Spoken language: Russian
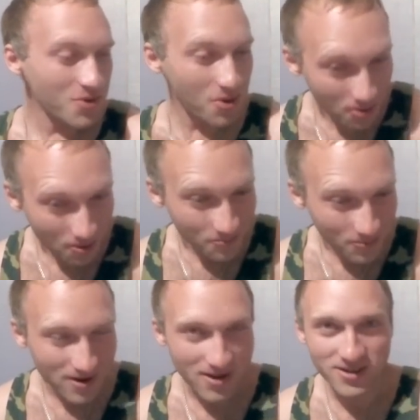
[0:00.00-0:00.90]

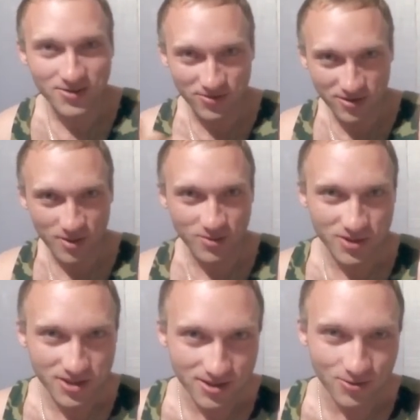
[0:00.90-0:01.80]
Опа, я как раз в это время
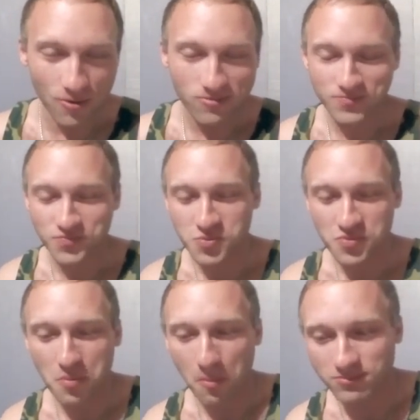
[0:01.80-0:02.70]
смотрел его.
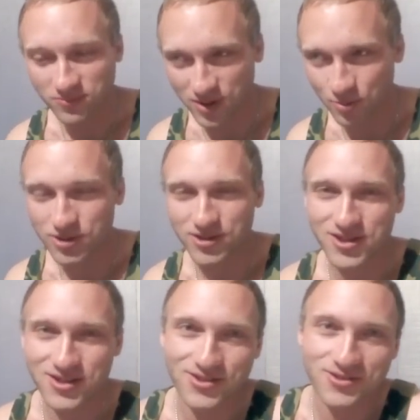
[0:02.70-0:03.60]
Прямой
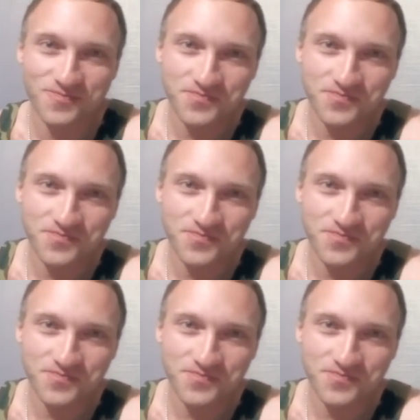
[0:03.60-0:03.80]
трансляции.